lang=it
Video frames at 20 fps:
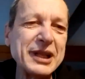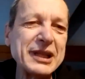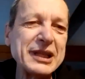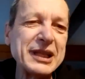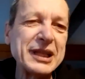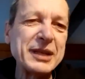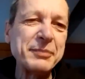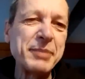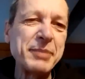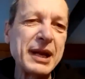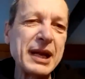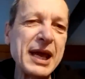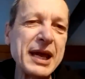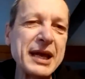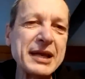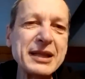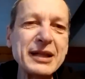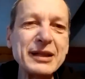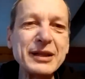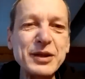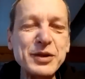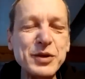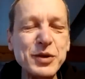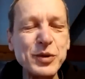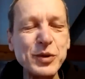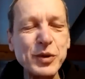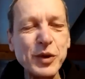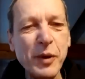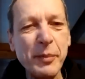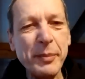di parlare del
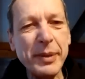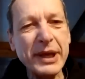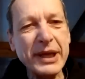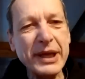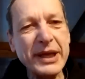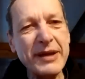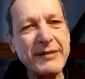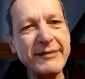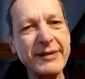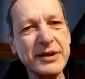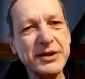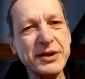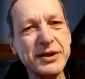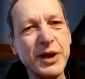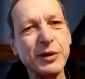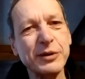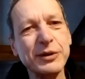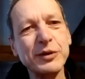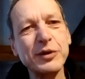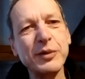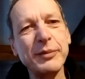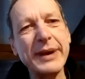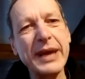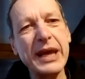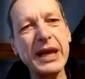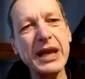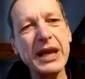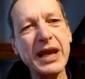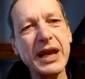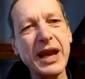digiuno perché il Vangelo di
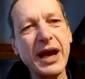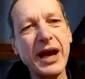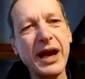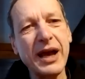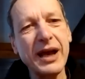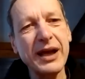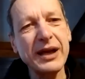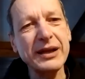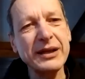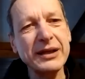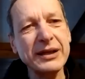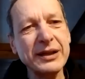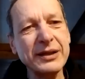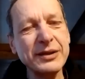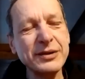domenica eh,